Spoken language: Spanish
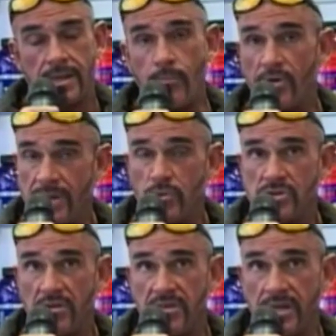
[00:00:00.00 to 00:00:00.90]
que
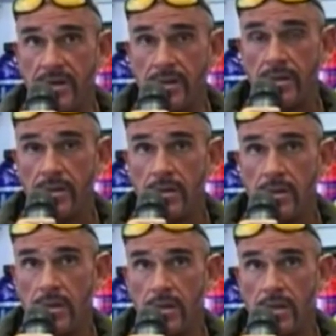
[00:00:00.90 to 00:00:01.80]
podríamos decir
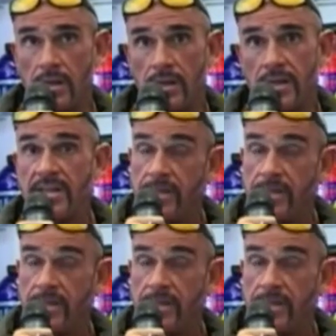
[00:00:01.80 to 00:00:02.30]
que